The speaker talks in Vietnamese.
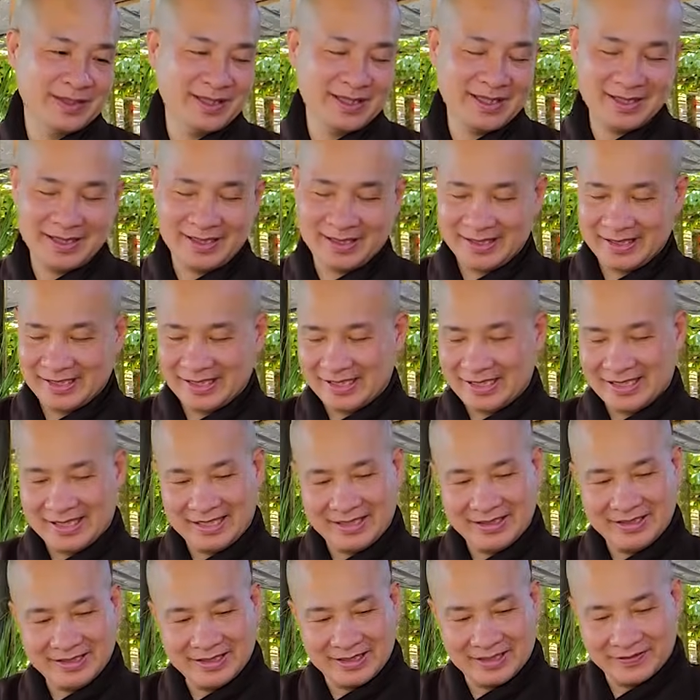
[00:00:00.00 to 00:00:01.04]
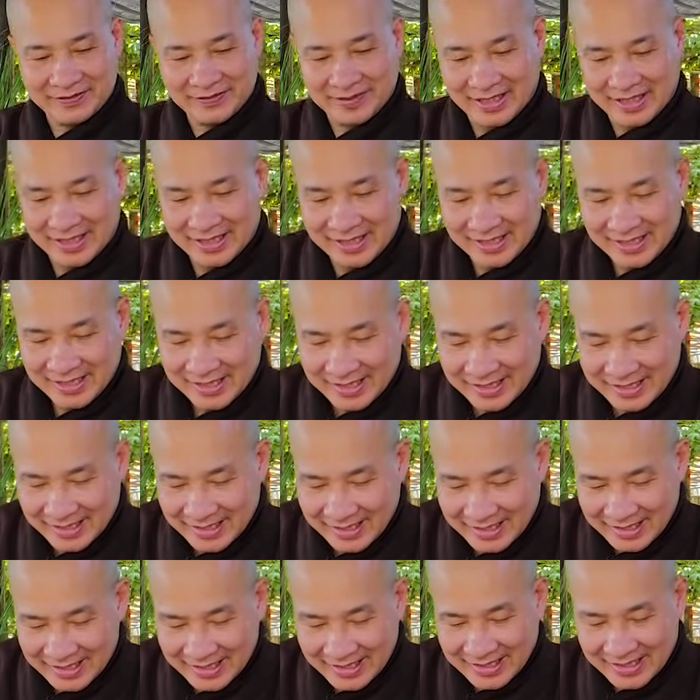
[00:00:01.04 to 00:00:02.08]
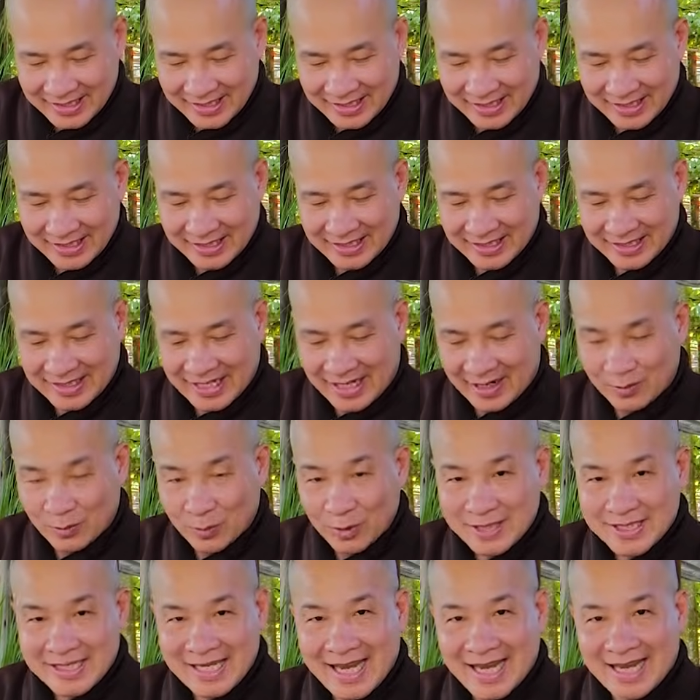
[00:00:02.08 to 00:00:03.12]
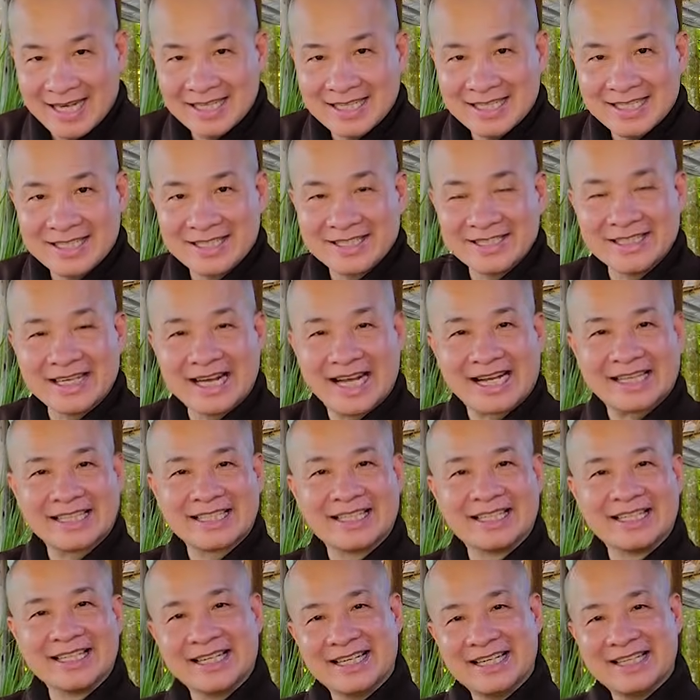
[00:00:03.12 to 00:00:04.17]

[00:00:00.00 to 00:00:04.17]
à, thì là nó tuyệt vời. Vào buổi sáng chưa ăn gì